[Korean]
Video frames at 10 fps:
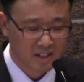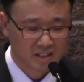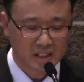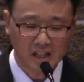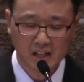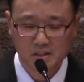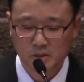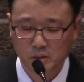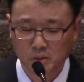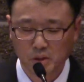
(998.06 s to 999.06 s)
사랑하는
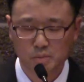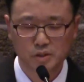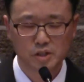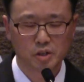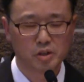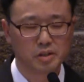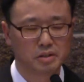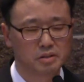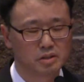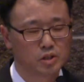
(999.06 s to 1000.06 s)
성도 여러분,
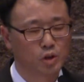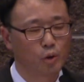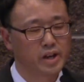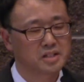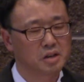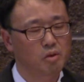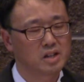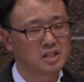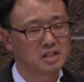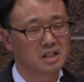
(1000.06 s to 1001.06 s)
저희들은 교회
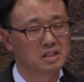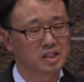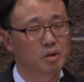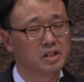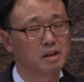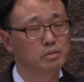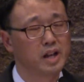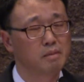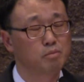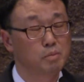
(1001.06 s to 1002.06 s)
생활, 신앙 생활
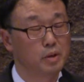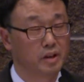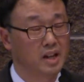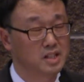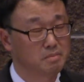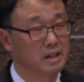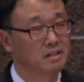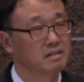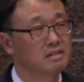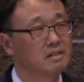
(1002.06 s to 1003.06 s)
때문에
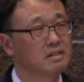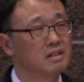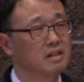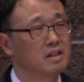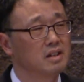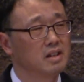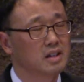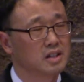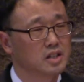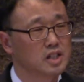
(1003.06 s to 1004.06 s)
불편해하지만
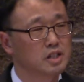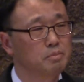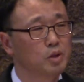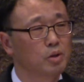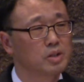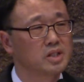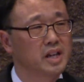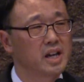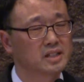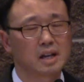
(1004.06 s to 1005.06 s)
지금도
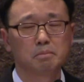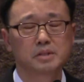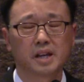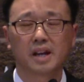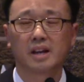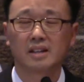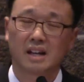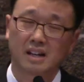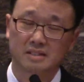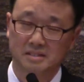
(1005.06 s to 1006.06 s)
제3세계
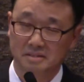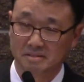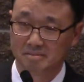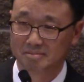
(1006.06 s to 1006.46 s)
나라들은